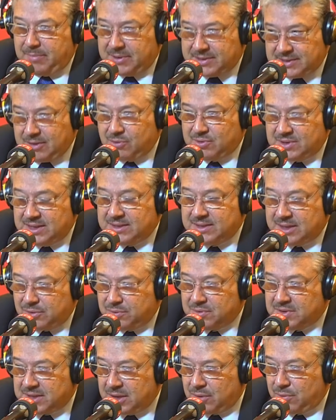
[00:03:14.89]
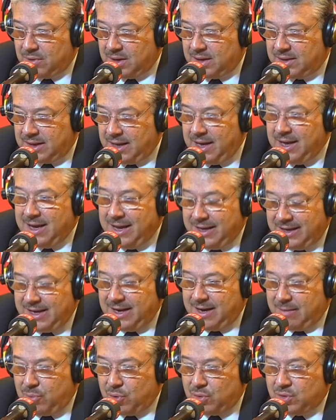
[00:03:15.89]
Parce que ça aussi, c'est une sécurité
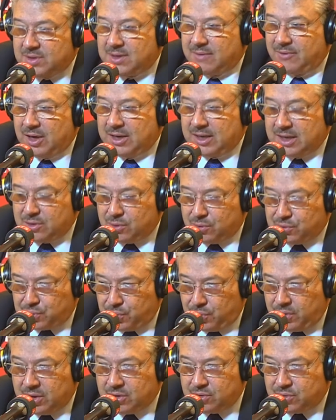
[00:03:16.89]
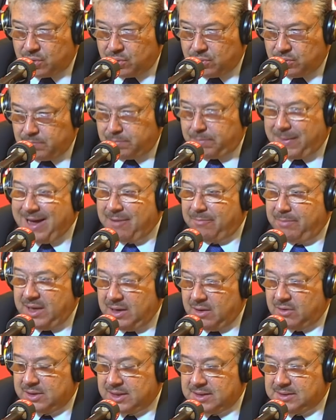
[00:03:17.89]
qu'il est bon de savoir qu'ils sont ceux qui ne seront pas
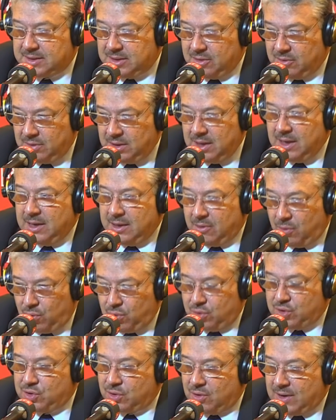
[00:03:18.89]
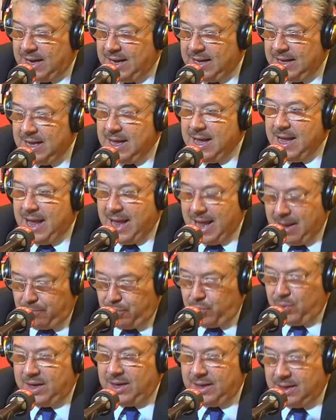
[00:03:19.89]
mis en question. On le saura. Et
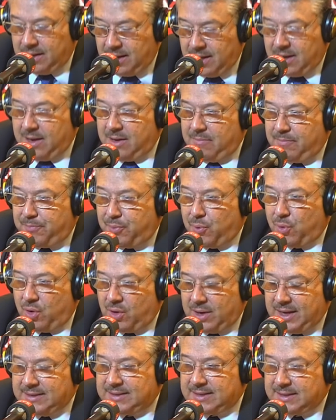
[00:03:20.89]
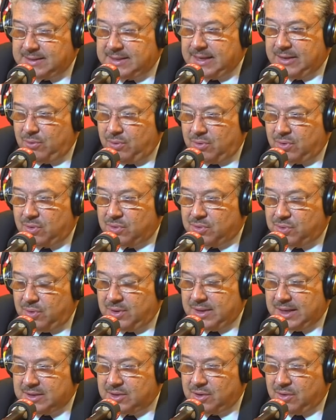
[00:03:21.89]
puis, euh, pour le reste, ça, c'est une
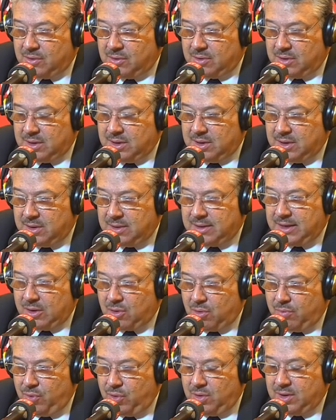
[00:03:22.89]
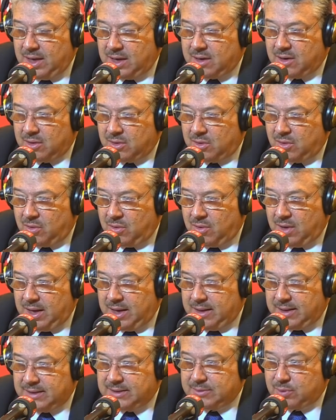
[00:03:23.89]
consultation euh, des communes, des cantons
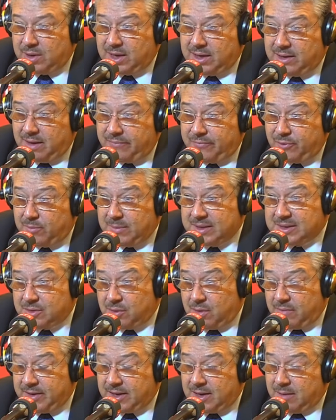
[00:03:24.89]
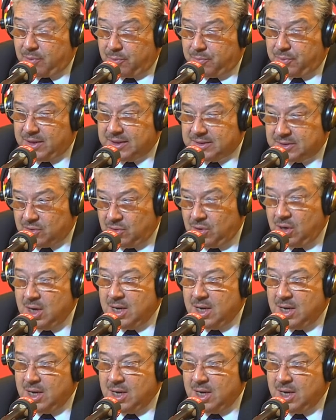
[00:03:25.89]
et des soirées d'information avec la population.